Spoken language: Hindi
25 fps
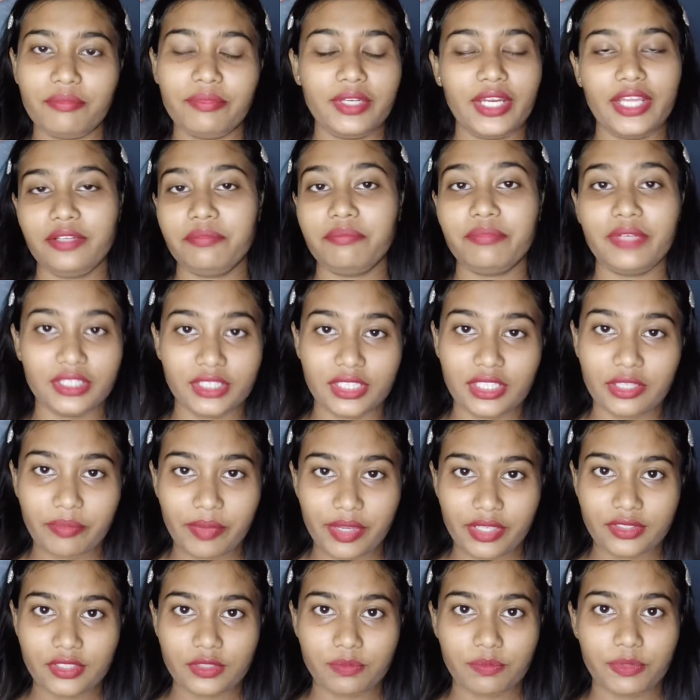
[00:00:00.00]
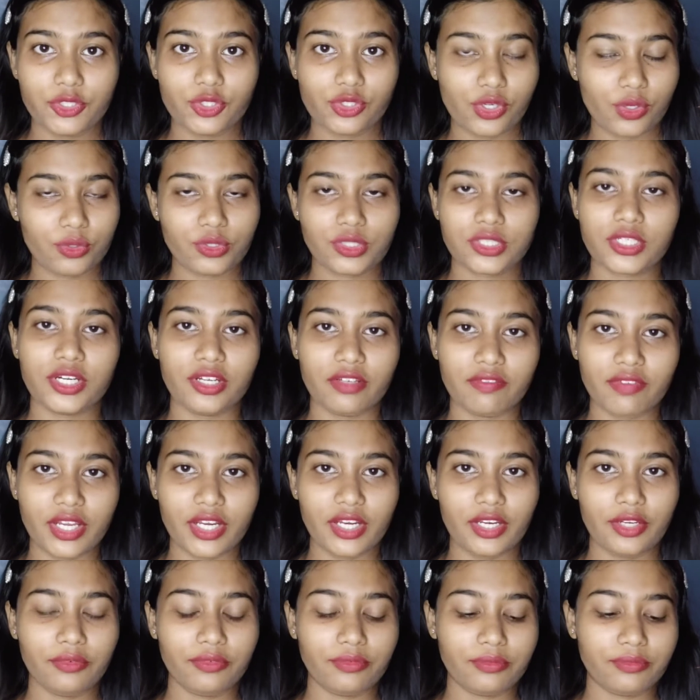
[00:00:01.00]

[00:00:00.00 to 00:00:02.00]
लाइक मंथली बेसिस पे जो यूज़ करने वाले